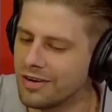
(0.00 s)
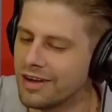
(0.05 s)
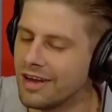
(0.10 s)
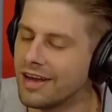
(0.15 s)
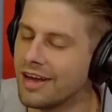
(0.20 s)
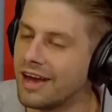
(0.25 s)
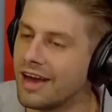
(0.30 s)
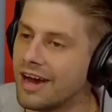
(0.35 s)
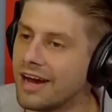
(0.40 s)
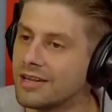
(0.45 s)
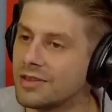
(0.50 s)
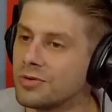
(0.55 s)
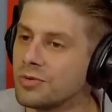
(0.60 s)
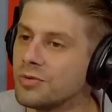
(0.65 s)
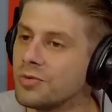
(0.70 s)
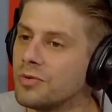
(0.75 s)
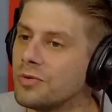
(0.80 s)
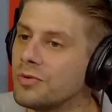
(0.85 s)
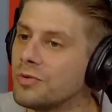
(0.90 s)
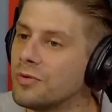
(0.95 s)
a
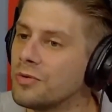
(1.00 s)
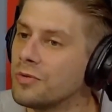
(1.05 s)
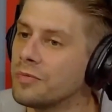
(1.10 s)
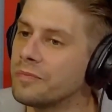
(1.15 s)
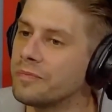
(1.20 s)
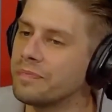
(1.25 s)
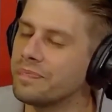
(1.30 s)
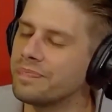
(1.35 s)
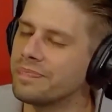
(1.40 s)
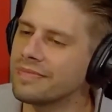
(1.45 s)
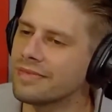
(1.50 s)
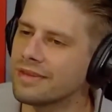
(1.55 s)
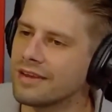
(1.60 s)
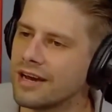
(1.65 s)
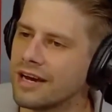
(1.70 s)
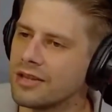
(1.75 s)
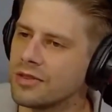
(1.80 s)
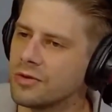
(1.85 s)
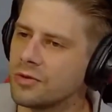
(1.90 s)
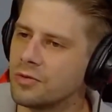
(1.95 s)
tu
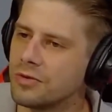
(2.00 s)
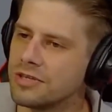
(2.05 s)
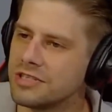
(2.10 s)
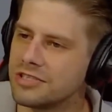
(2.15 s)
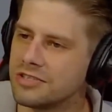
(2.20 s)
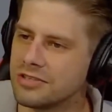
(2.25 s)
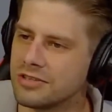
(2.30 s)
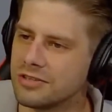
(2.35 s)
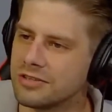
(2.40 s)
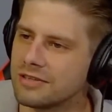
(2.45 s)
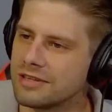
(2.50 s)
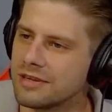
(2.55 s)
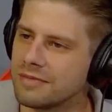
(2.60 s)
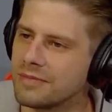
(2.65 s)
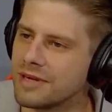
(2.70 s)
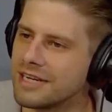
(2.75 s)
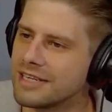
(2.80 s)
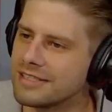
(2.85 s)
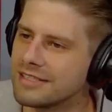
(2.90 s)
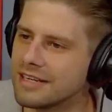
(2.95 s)
¿A tu juicio te
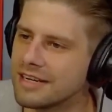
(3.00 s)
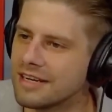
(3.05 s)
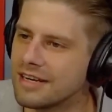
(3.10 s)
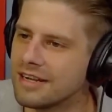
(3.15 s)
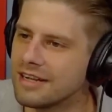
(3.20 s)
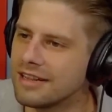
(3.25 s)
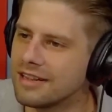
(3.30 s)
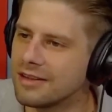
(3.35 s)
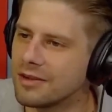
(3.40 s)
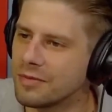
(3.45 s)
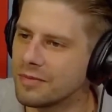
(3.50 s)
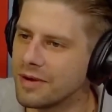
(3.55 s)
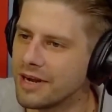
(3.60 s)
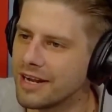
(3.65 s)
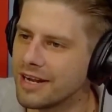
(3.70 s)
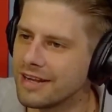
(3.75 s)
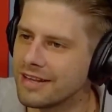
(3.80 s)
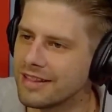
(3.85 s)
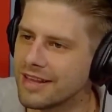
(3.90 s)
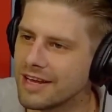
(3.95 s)
mereces el nombre
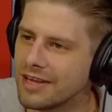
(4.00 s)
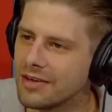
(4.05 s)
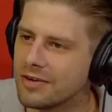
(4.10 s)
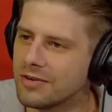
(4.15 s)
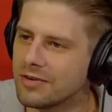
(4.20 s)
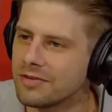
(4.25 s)
del estadio?